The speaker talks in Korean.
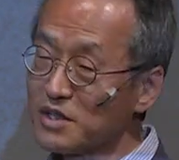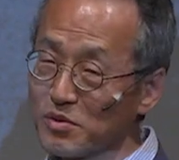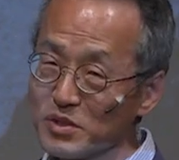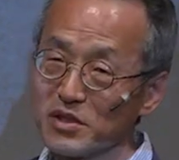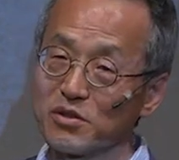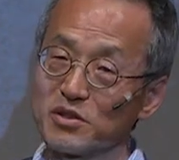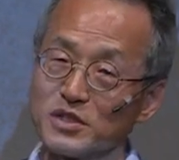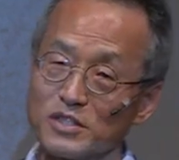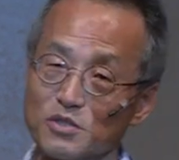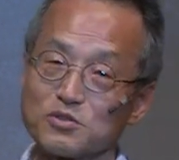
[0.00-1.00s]
다윈이 거의
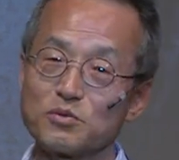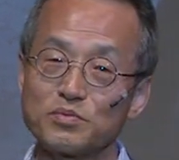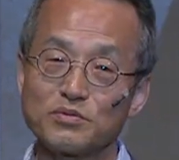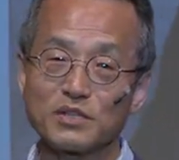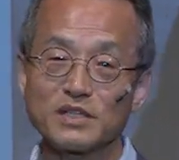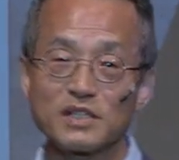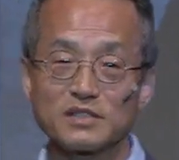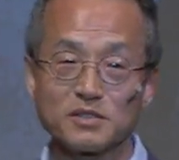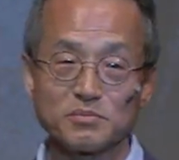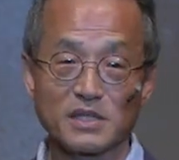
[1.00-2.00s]

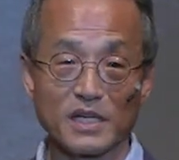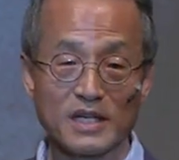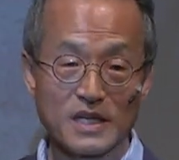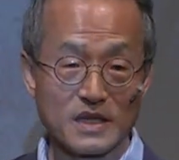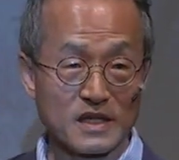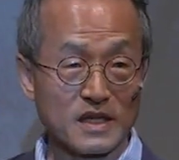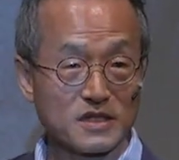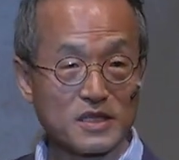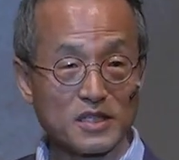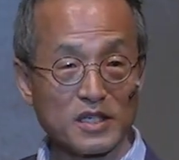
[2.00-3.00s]
기절초풍했다는 겁니다.
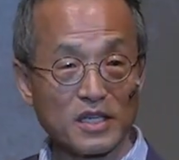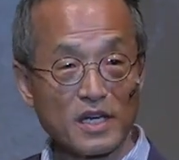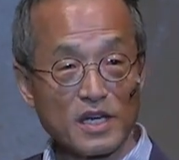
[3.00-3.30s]
당신이